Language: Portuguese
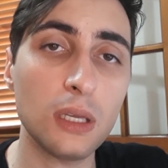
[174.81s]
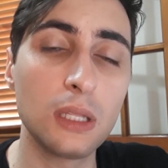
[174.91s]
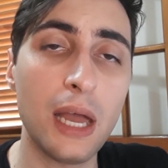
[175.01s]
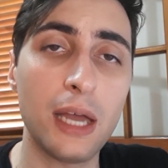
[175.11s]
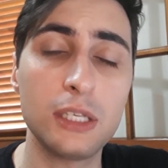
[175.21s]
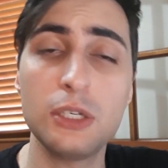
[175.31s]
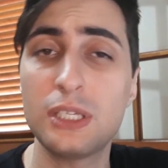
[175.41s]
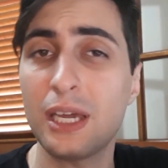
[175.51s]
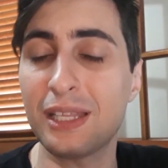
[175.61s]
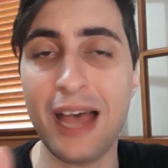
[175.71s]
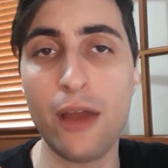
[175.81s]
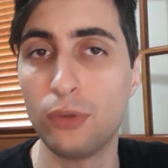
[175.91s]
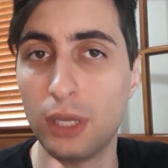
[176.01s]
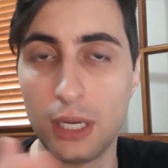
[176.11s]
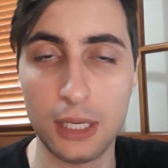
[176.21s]
da, de
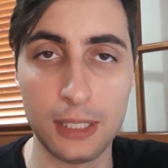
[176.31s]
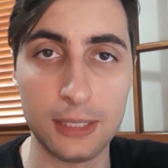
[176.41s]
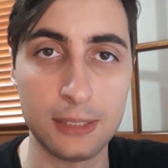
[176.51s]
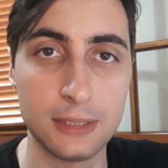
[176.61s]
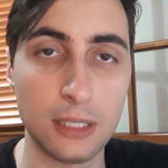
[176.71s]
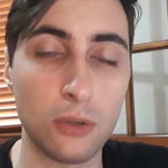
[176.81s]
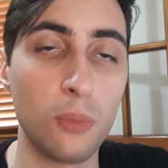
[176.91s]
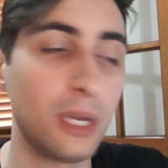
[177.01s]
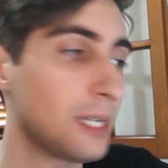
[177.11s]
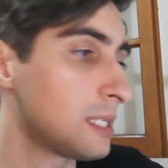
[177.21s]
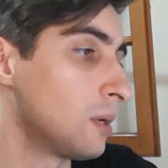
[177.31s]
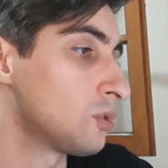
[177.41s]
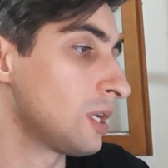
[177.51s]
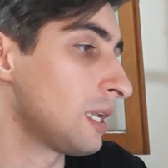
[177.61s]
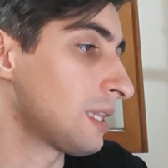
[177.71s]
secretário da, da comunicação,
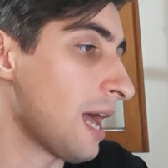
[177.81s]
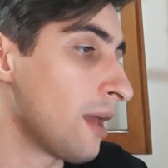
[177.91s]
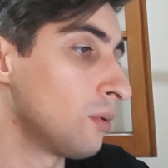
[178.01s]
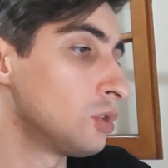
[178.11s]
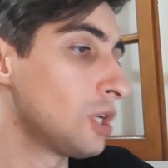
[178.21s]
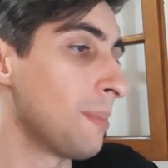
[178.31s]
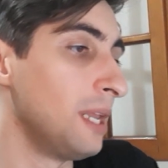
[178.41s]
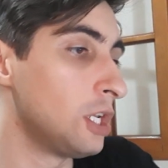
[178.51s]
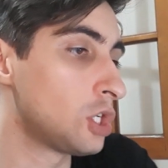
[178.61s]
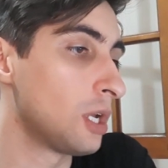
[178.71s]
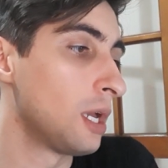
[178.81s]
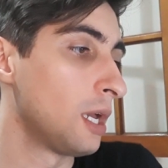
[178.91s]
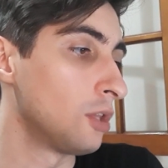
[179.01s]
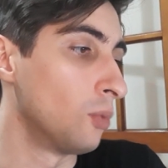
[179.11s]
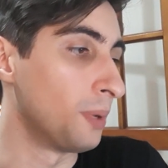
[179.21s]
secretário de gabinete
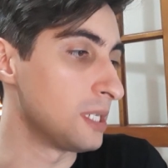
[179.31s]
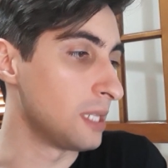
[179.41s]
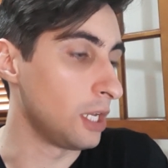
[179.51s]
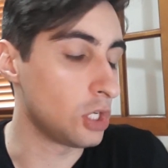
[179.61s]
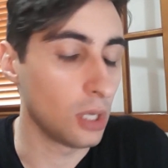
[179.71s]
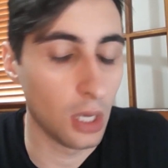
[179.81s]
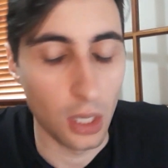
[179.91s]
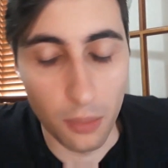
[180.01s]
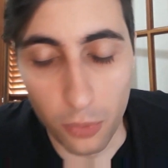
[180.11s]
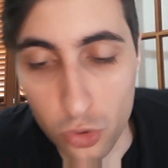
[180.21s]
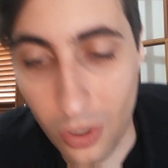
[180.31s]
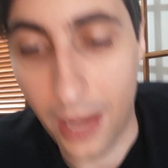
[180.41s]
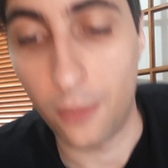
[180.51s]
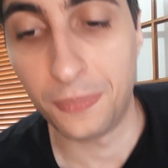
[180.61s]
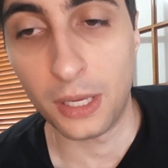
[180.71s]
do presidente
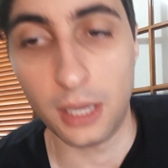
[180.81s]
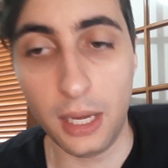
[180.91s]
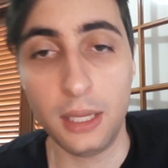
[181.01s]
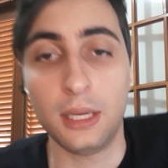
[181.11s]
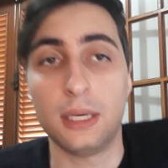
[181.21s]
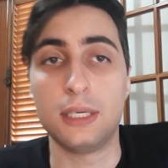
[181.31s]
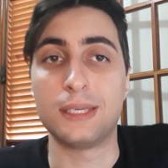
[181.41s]
Bolsonaro. É. Em